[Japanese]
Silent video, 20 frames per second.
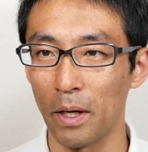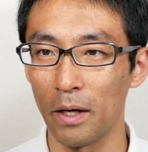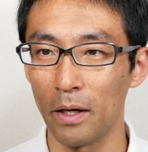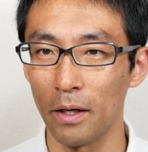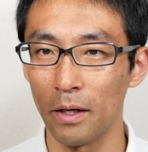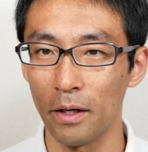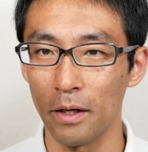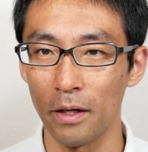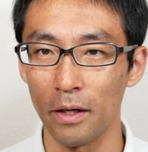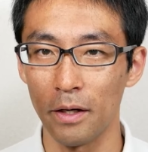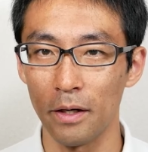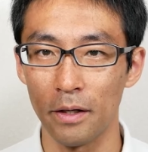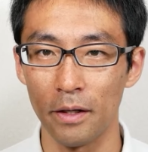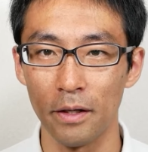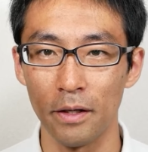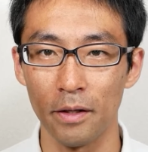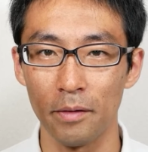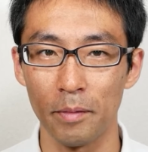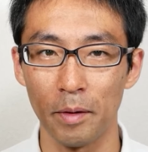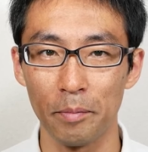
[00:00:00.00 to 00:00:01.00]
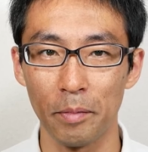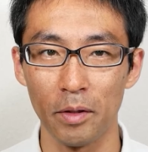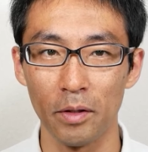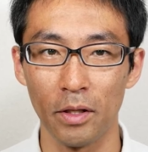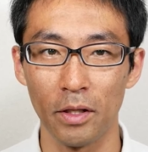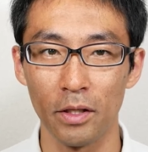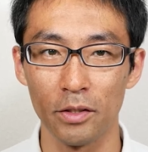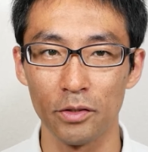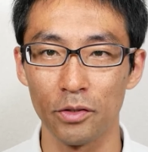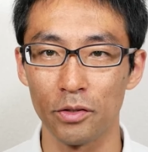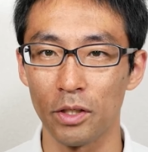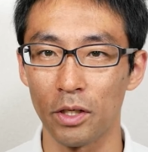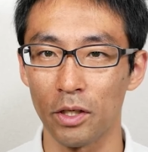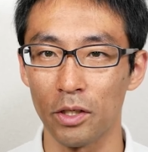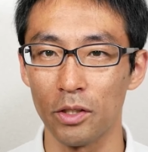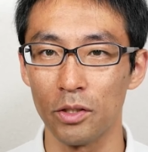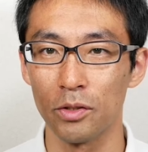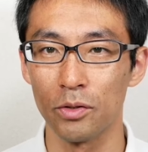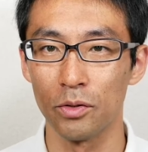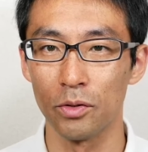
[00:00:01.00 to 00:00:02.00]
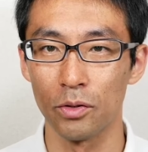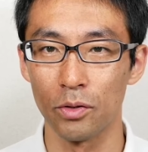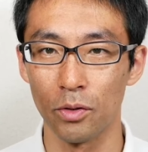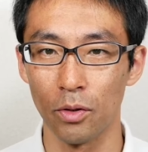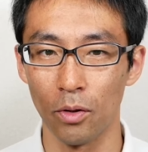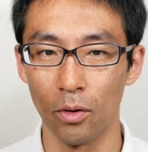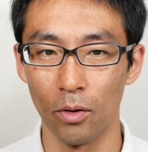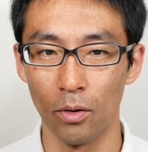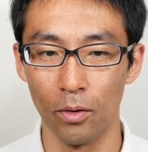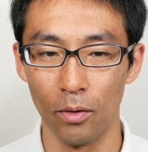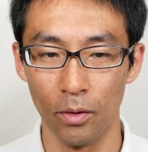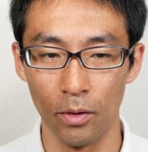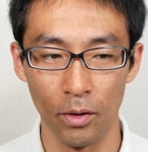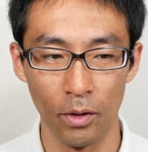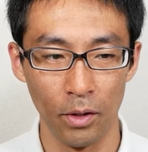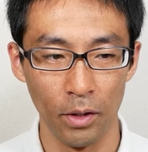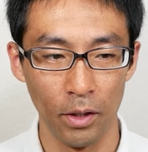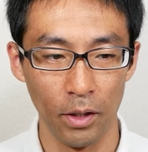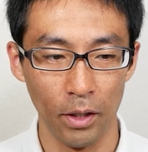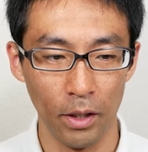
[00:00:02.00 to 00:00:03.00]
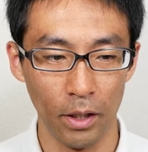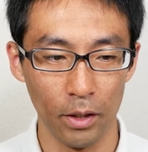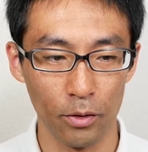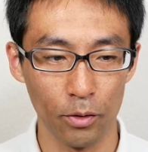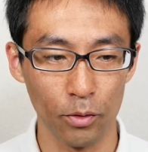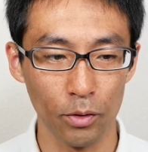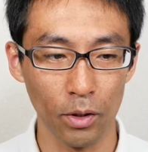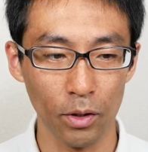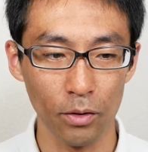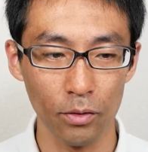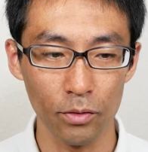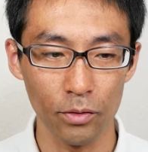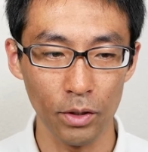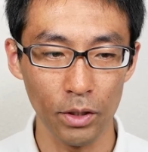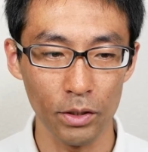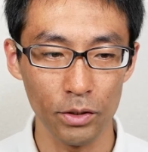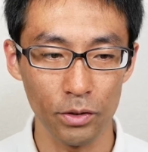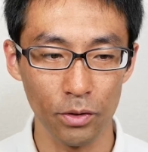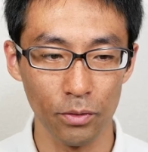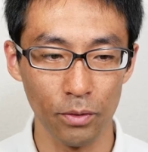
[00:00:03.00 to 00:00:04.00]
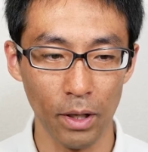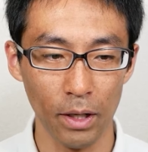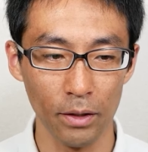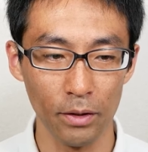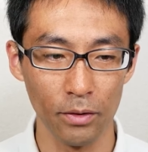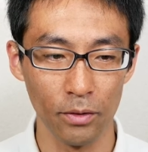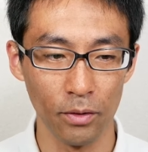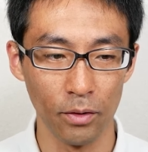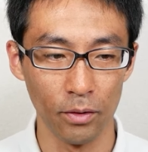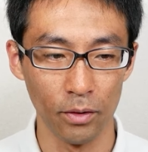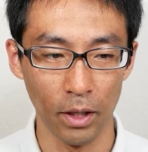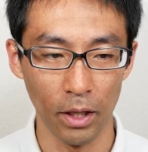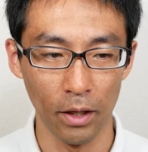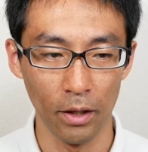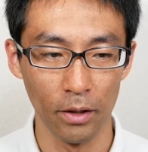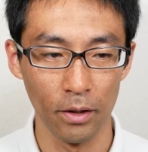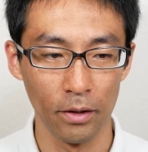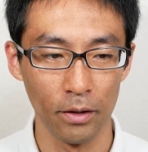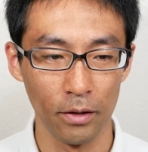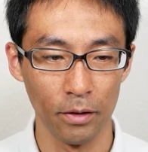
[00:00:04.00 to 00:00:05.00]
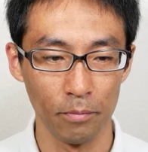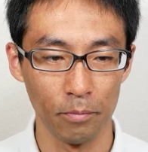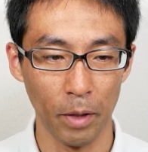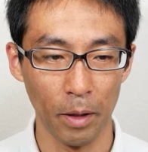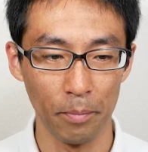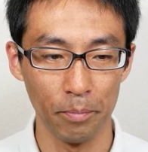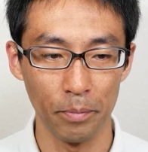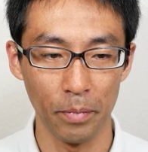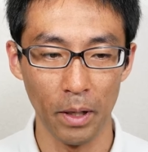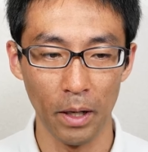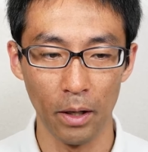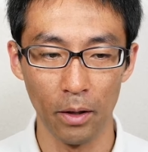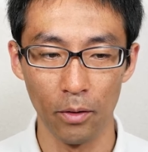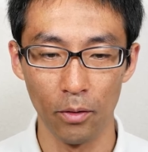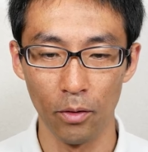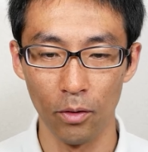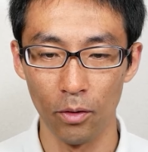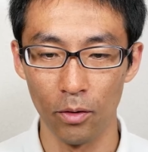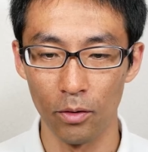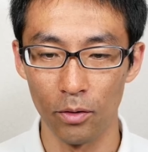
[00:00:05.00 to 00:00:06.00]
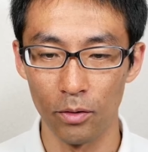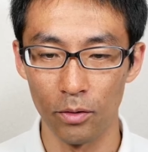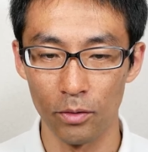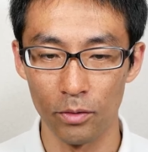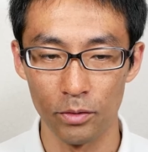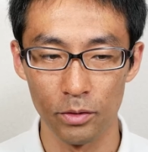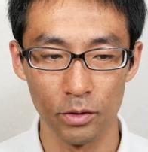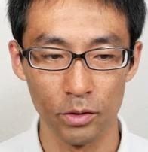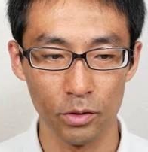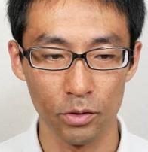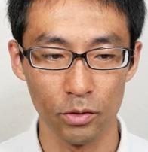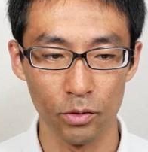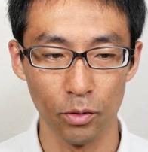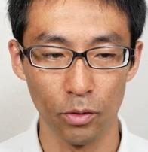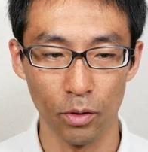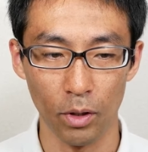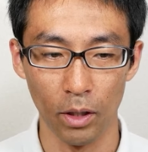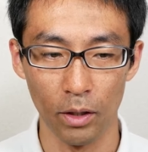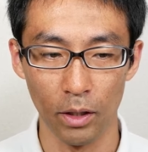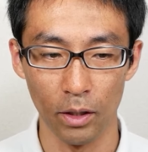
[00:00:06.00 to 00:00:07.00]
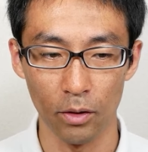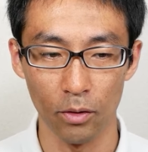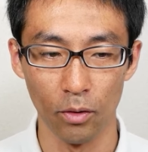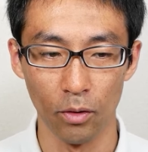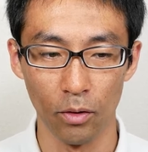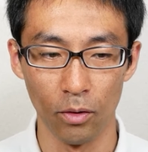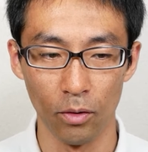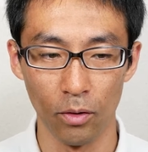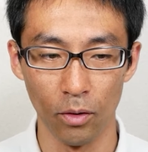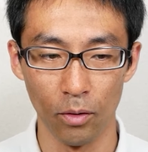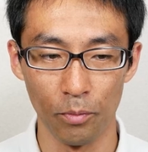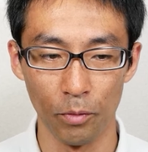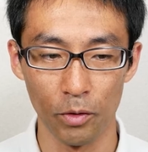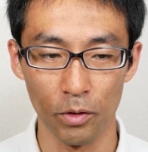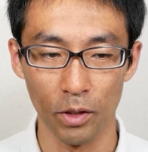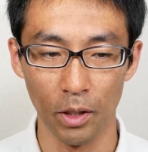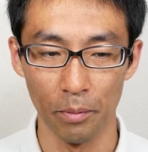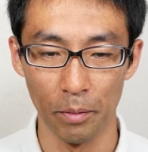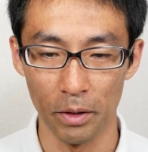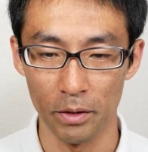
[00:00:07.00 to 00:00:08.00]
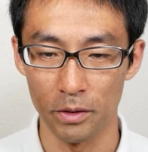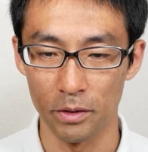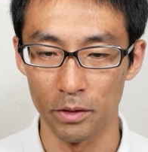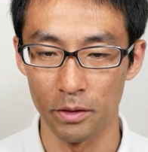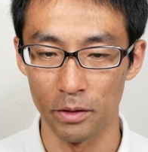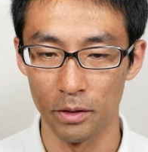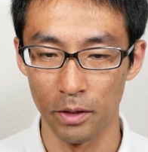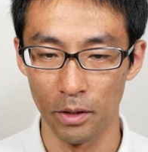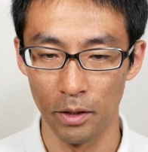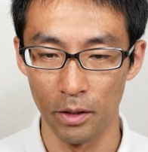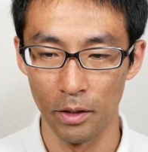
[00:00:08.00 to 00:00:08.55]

パー、えー、マッパーの話を先にすると、えっ、ー、と、ドラゴンクエスト1のね、マッパーを作ろうかなと思ってます。